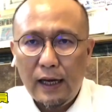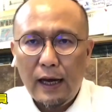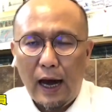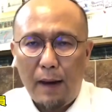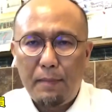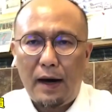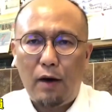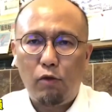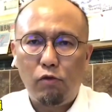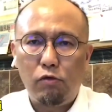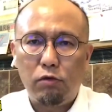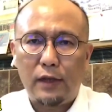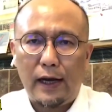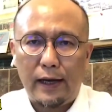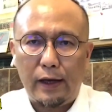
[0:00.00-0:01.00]
啊，嘛有
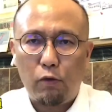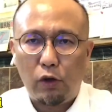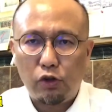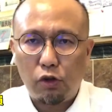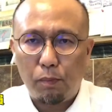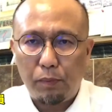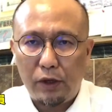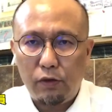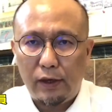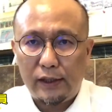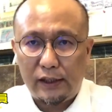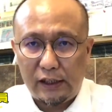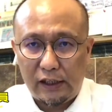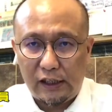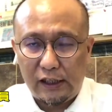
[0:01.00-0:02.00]
大家观众朋友的
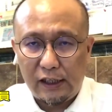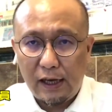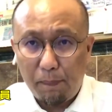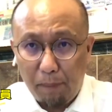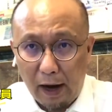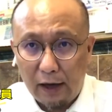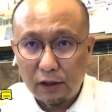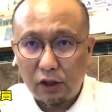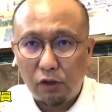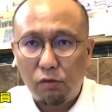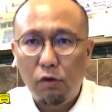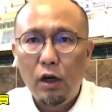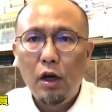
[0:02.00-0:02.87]
支持甲捧场，